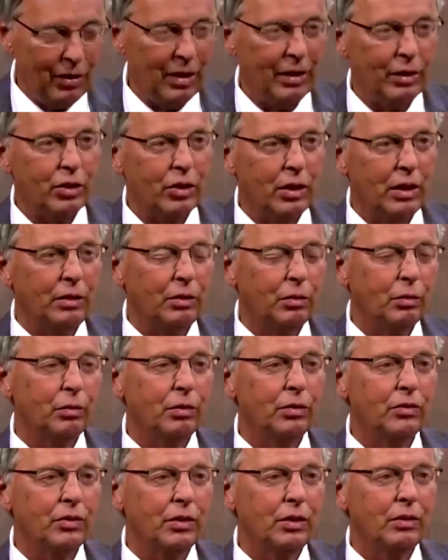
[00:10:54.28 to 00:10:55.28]

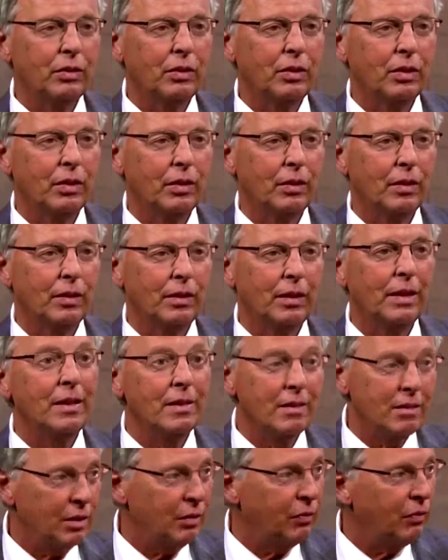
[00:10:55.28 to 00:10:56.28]
Veranstaltungen sind
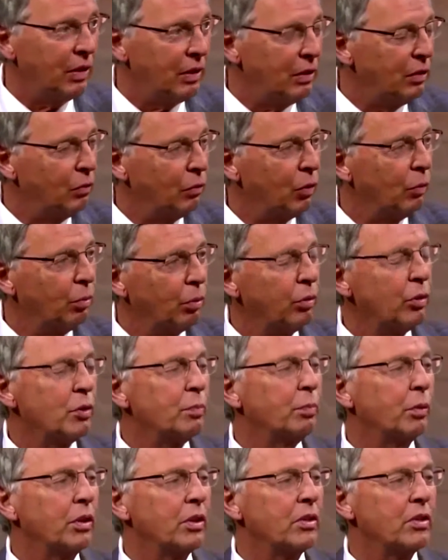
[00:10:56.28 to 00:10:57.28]
in Zivil junge
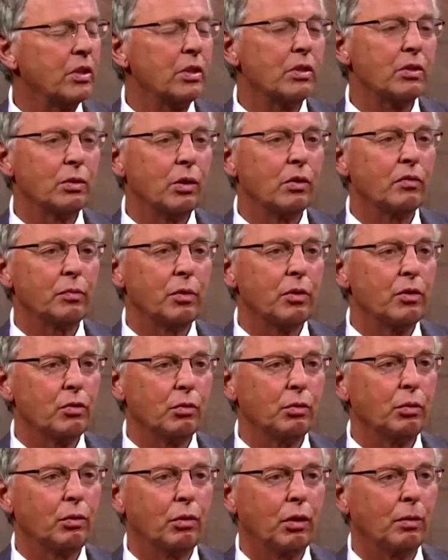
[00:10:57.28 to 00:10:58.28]
Bundespolizisten auf mich
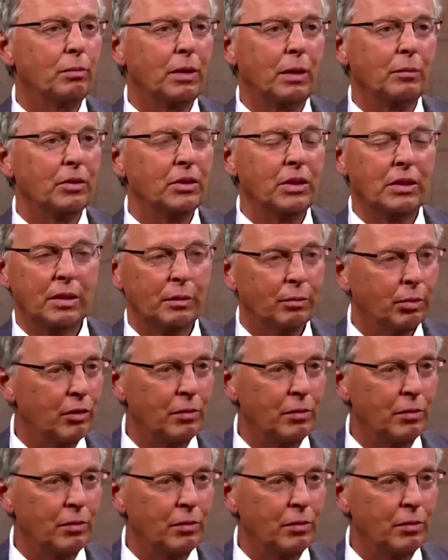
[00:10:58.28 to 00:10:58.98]
zugekommen und haben gesagt, Herr